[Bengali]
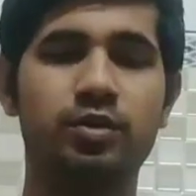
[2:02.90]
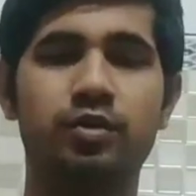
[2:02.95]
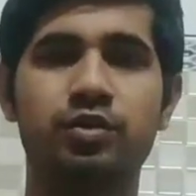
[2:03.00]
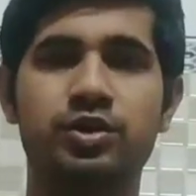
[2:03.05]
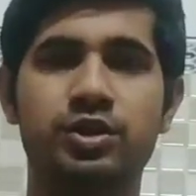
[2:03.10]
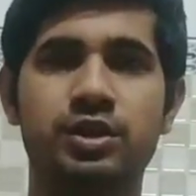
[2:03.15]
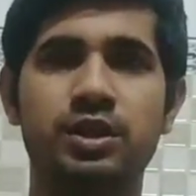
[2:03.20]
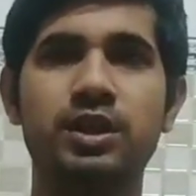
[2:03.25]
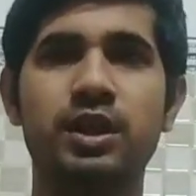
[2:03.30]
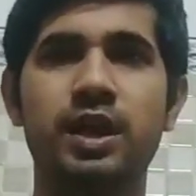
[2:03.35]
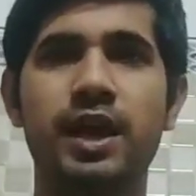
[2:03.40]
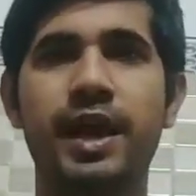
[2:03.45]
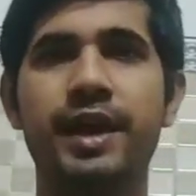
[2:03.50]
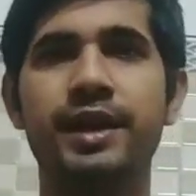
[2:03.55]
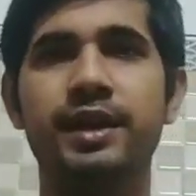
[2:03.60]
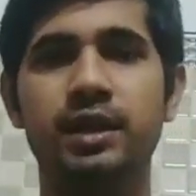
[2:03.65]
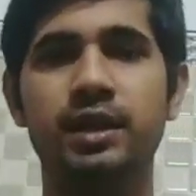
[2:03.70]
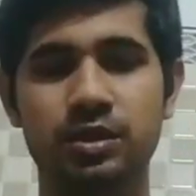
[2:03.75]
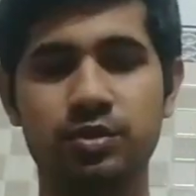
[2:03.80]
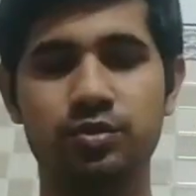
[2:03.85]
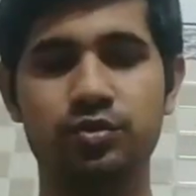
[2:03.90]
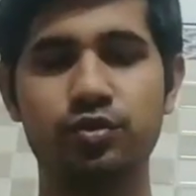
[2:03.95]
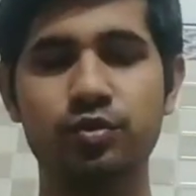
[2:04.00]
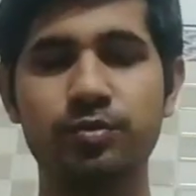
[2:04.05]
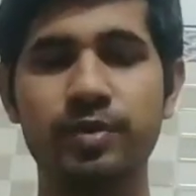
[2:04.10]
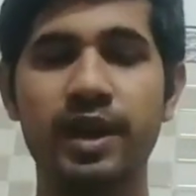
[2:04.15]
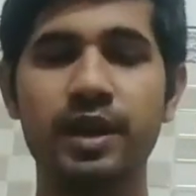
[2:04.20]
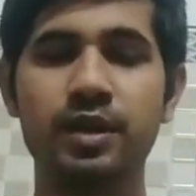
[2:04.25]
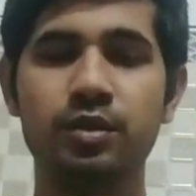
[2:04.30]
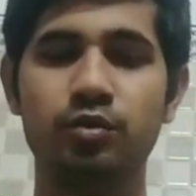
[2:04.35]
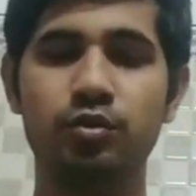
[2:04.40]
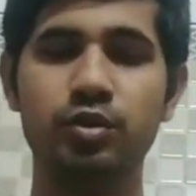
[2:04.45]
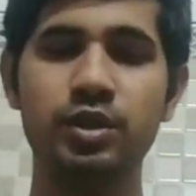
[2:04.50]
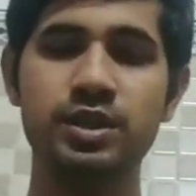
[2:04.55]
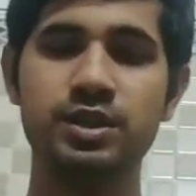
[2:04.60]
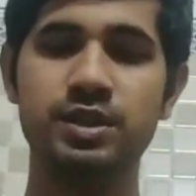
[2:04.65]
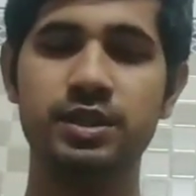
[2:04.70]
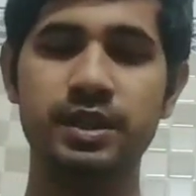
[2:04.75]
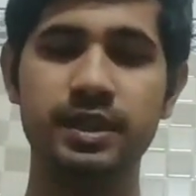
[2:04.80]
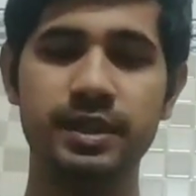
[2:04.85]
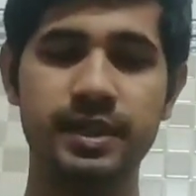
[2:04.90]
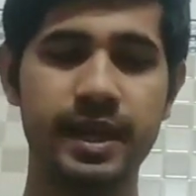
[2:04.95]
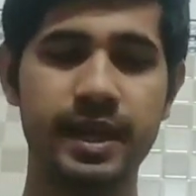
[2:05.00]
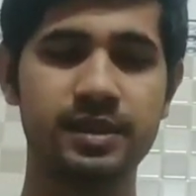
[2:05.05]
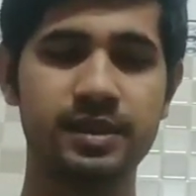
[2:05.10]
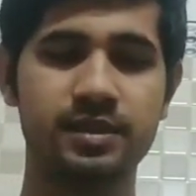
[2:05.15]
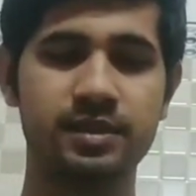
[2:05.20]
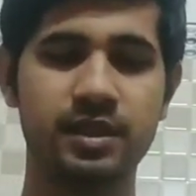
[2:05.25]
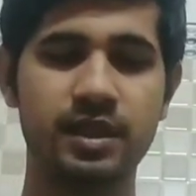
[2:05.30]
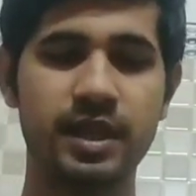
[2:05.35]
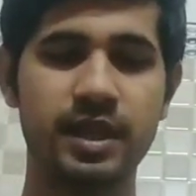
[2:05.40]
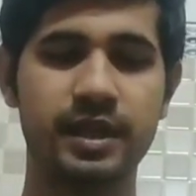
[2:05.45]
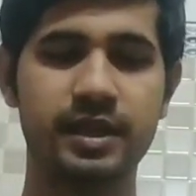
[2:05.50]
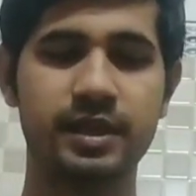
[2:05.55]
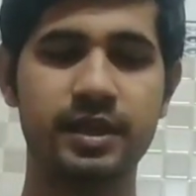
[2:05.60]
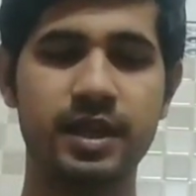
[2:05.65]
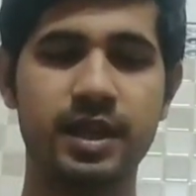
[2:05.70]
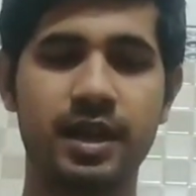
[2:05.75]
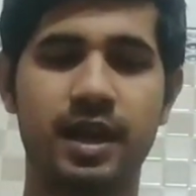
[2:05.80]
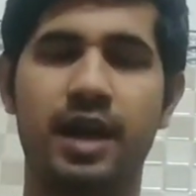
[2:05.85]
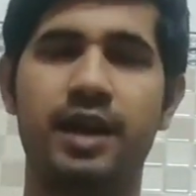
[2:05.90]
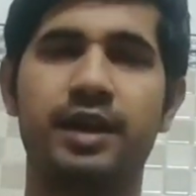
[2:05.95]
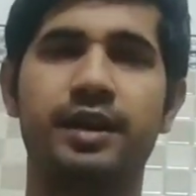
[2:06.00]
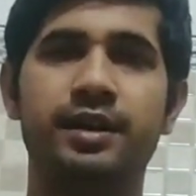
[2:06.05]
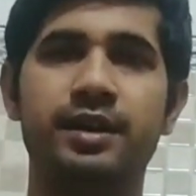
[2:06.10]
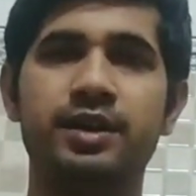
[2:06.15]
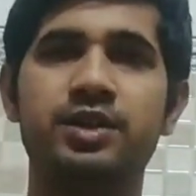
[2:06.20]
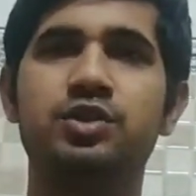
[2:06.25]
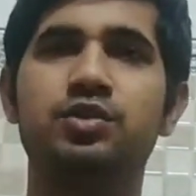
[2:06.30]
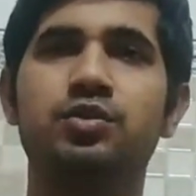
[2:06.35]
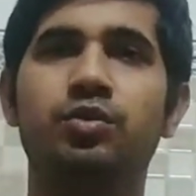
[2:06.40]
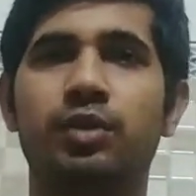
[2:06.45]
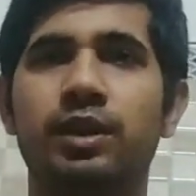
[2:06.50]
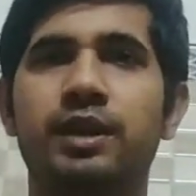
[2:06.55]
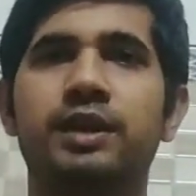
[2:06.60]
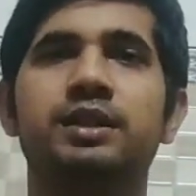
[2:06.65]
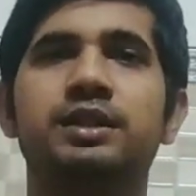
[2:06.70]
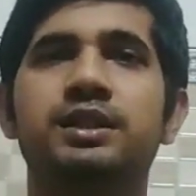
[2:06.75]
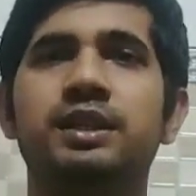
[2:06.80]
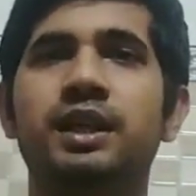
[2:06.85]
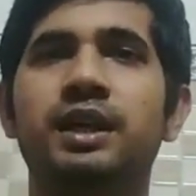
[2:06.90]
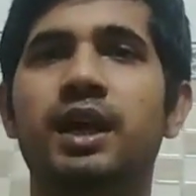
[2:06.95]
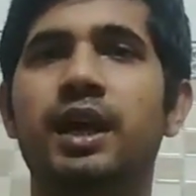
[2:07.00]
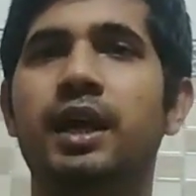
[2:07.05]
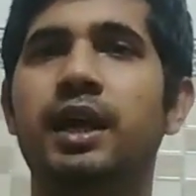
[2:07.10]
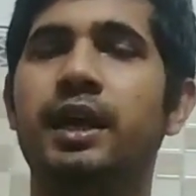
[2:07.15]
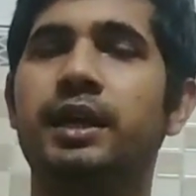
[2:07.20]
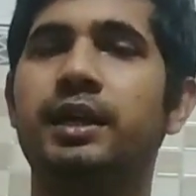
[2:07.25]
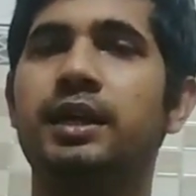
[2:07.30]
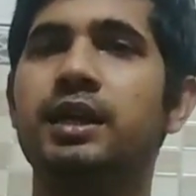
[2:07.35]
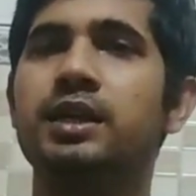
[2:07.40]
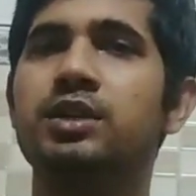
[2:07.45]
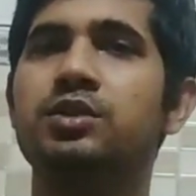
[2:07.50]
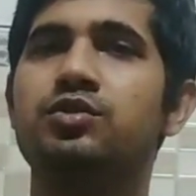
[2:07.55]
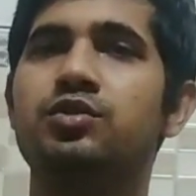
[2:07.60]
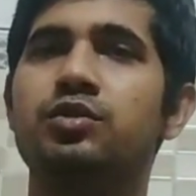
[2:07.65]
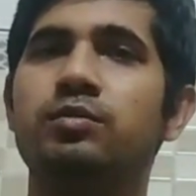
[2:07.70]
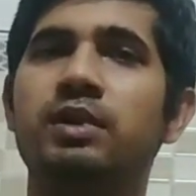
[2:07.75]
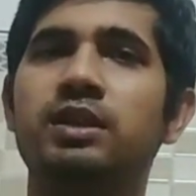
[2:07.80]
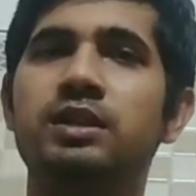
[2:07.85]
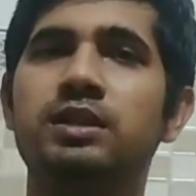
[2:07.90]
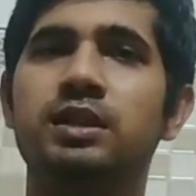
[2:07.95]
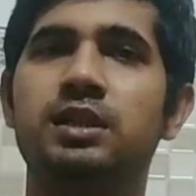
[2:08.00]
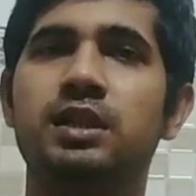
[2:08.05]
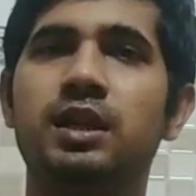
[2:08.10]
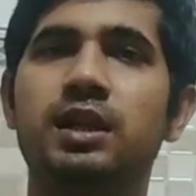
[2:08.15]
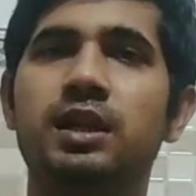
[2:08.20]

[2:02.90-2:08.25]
কোশ্চিন অ্যান্ড ইনস্ট্রুমেন্ট হুইচ ডিটেক্টস ইলেকট্রিক কারেন্ট ইজ নোন অ্যাজ একটা ইনস্ট্রুমেন্ট যেটা